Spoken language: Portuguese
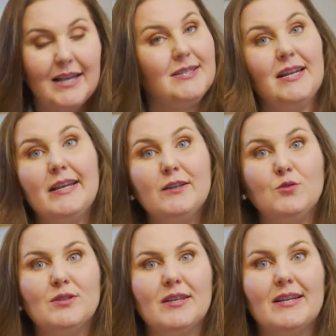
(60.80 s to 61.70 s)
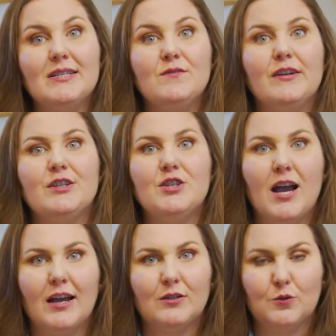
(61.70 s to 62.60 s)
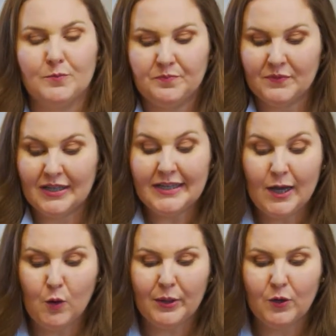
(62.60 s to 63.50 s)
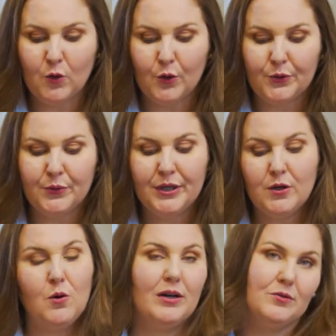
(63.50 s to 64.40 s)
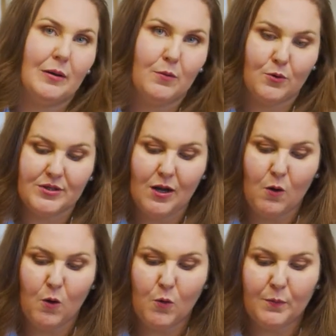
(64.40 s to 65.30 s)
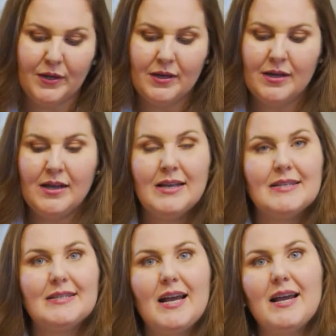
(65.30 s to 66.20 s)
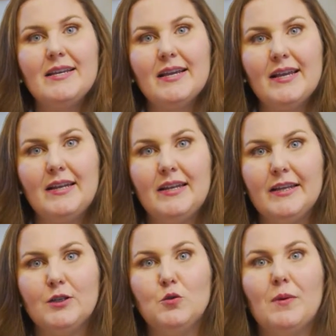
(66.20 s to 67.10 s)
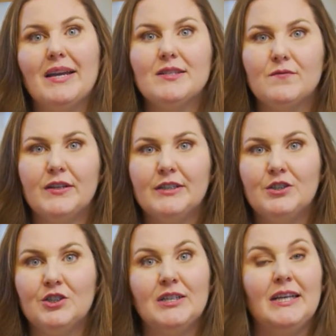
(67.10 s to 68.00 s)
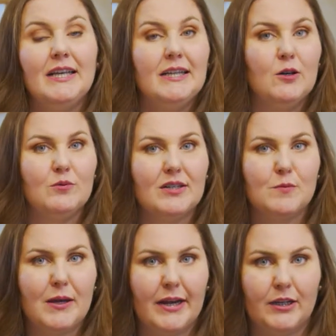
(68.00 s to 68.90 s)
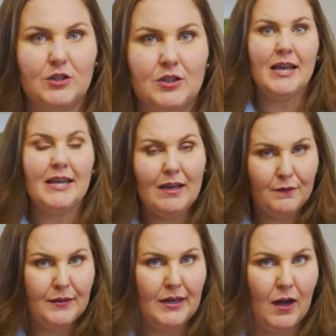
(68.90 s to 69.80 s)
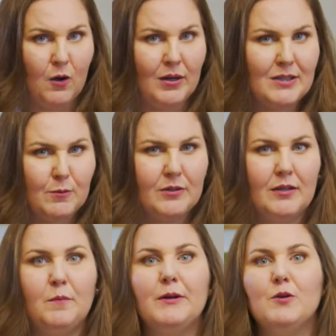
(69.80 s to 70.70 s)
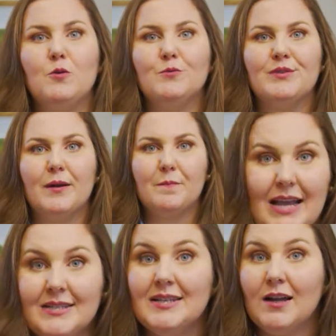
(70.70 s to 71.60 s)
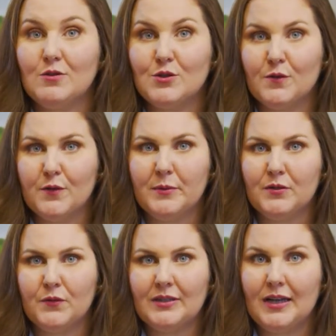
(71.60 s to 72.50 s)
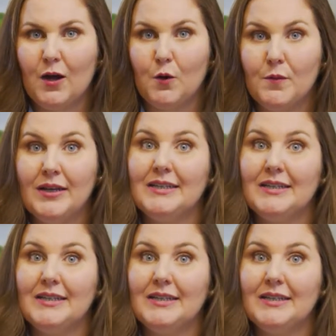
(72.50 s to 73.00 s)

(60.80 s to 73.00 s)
esse líquido ser esverdeado, que é o mecônio. E quando a bolsa rompe, sai aquele líquido mais verde e não transparente. E afinal, respondendo à pergunta, é sinal de sofrimento fetal?